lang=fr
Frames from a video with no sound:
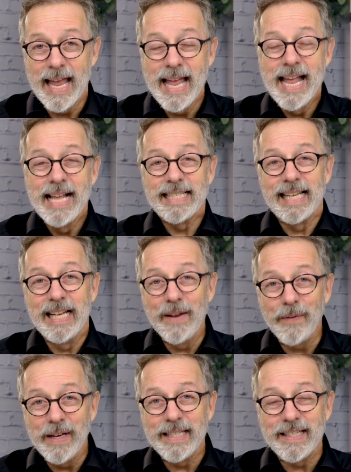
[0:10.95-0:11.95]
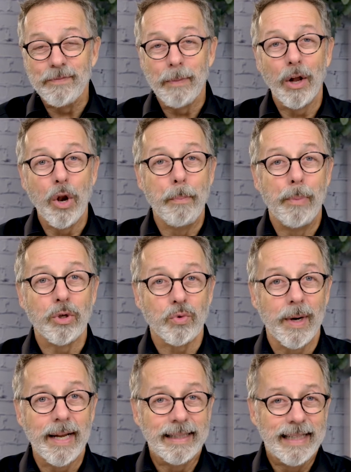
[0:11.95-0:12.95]
c'est définitivement le besoin
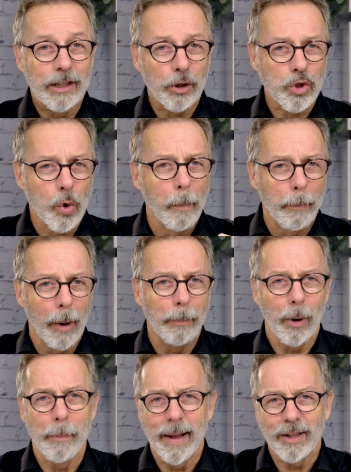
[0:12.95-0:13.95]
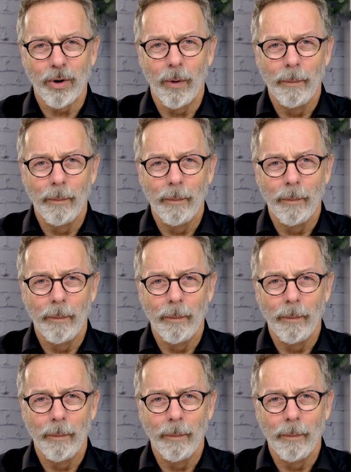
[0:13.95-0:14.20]
d'être son propre patron,